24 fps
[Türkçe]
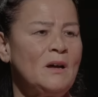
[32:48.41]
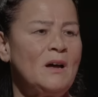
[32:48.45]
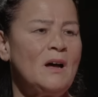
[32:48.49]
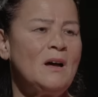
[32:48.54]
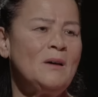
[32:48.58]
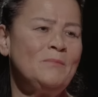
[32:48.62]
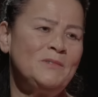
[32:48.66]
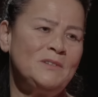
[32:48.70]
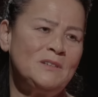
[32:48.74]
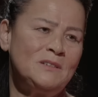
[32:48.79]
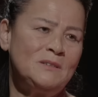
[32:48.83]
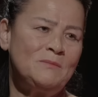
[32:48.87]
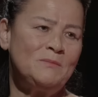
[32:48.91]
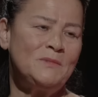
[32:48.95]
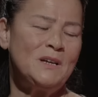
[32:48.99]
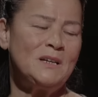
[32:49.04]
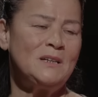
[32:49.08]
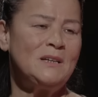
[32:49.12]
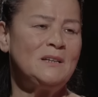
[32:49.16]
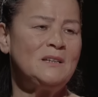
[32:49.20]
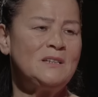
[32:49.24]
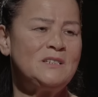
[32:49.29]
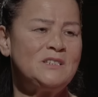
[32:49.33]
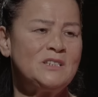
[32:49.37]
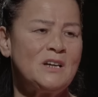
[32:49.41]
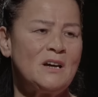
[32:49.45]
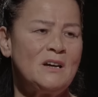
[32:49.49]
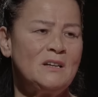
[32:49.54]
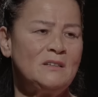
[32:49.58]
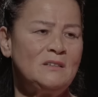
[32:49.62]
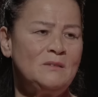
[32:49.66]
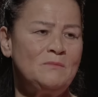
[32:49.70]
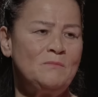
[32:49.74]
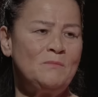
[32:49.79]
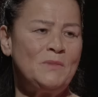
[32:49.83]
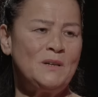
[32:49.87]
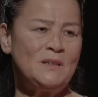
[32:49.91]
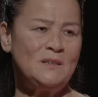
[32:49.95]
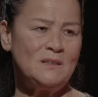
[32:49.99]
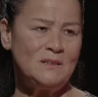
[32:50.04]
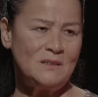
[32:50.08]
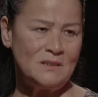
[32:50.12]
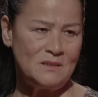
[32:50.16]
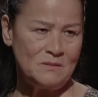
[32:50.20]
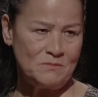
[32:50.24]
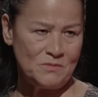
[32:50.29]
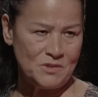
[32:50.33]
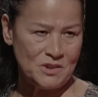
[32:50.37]
Abi dedim gene rica ettim beni
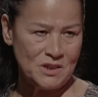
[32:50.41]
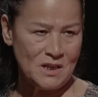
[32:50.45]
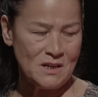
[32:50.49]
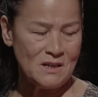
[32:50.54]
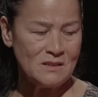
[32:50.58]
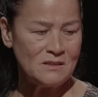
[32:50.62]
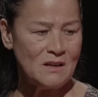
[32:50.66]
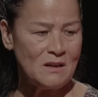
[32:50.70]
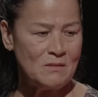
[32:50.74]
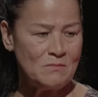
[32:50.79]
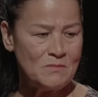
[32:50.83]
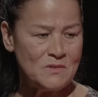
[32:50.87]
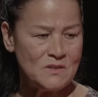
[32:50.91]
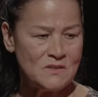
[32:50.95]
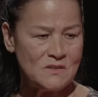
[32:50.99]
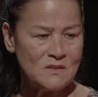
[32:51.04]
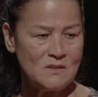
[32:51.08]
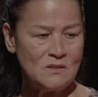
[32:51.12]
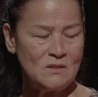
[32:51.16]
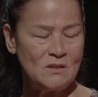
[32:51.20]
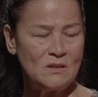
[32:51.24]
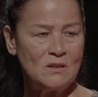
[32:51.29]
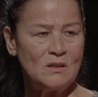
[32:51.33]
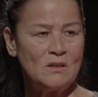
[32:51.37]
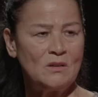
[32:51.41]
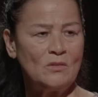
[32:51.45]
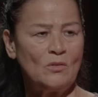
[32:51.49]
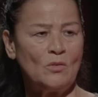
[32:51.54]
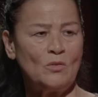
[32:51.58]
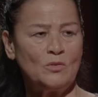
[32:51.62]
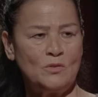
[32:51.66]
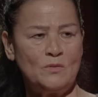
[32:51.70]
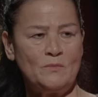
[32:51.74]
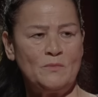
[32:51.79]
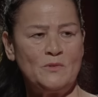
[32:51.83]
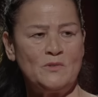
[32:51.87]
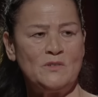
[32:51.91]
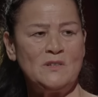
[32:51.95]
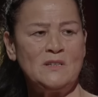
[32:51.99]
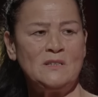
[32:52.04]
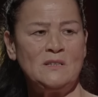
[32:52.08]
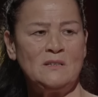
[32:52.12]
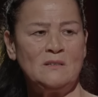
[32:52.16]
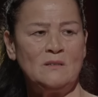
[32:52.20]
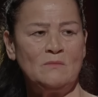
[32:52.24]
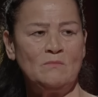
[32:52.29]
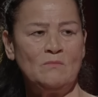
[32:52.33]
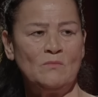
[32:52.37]
dedim şey atar mısın? otobüze
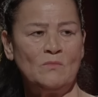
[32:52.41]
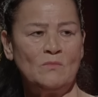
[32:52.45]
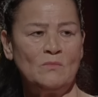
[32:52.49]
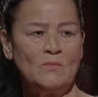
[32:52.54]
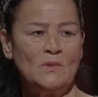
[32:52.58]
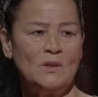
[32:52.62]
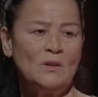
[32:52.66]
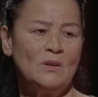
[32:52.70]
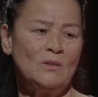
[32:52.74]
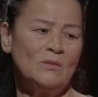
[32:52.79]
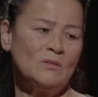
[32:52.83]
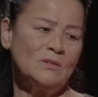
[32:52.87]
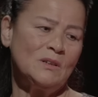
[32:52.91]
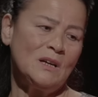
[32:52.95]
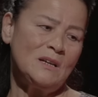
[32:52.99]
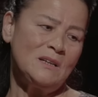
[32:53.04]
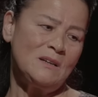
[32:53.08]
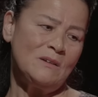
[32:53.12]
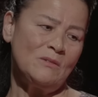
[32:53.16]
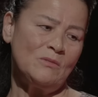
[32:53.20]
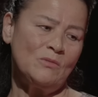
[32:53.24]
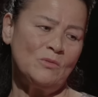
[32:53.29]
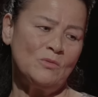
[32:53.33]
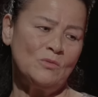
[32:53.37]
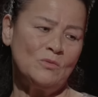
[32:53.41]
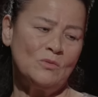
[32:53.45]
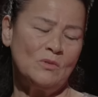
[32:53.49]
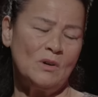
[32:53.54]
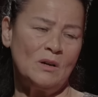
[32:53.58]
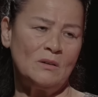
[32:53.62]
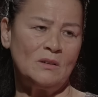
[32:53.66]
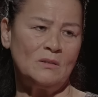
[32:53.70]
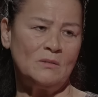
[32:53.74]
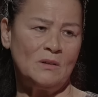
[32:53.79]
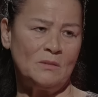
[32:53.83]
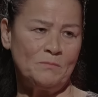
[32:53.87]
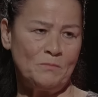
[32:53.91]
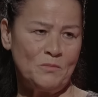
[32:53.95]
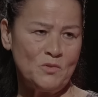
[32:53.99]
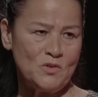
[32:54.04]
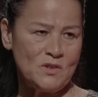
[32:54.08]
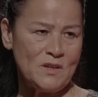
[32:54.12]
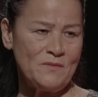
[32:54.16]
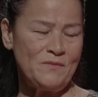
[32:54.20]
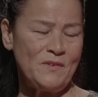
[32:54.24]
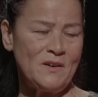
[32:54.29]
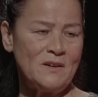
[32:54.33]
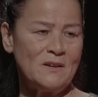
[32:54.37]
dedim. Gene o, bu
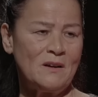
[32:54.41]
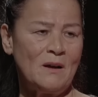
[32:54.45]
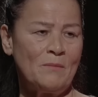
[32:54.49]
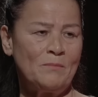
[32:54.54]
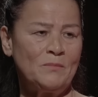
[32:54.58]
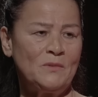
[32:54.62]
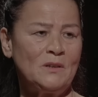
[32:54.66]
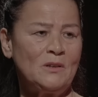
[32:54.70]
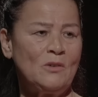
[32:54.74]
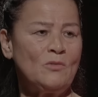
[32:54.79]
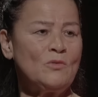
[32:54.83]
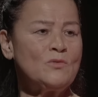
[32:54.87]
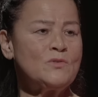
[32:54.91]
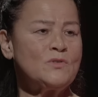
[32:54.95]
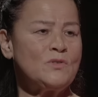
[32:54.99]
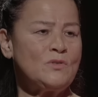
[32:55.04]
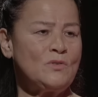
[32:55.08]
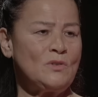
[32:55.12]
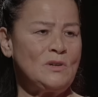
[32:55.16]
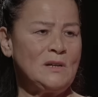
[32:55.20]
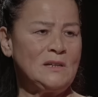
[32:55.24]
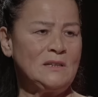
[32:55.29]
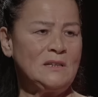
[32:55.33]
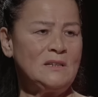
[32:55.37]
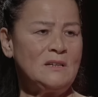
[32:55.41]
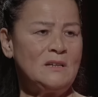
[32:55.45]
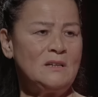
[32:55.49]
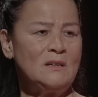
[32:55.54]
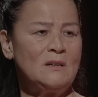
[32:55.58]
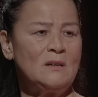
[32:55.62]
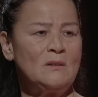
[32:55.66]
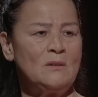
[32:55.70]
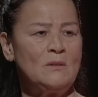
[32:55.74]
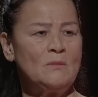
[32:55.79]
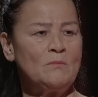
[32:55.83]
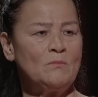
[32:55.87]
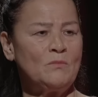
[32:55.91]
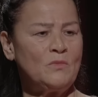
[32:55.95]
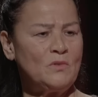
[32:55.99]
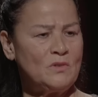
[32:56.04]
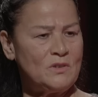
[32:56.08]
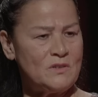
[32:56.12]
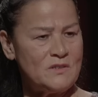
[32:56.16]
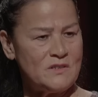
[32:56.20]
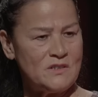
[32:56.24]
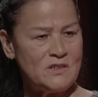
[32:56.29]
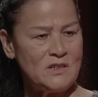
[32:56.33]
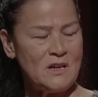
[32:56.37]
sefer kaptana o söyledi. Bu
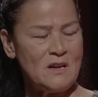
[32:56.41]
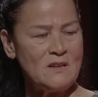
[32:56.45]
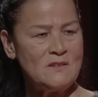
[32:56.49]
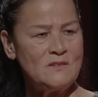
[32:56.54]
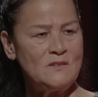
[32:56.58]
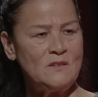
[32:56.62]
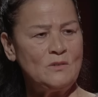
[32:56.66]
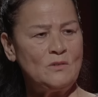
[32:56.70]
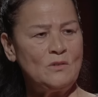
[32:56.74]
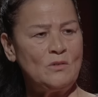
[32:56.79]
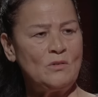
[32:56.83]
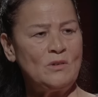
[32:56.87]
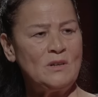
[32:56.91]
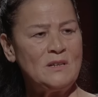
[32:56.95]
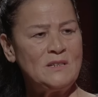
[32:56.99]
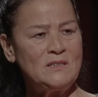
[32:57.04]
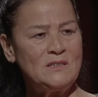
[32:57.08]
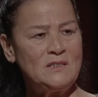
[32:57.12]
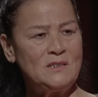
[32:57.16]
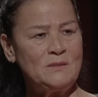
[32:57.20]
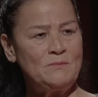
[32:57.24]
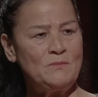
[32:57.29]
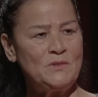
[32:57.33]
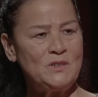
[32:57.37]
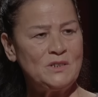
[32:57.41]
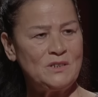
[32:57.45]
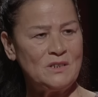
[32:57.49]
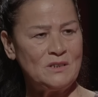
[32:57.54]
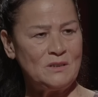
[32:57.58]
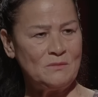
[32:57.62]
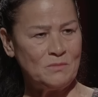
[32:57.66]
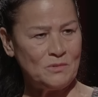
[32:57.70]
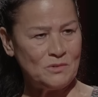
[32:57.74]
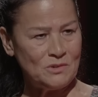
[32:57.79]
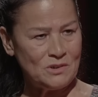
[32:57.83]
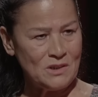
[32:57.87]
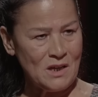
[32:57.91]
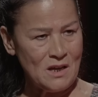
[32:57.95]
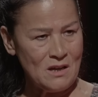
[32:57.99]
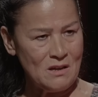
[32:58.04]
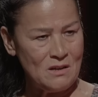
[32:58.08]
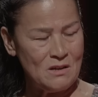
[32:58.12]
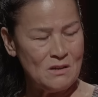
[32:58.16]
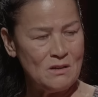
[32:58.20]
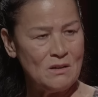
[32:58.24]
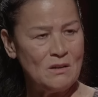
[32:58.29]
kızcağız dedi öğrenciymiş dedi burada.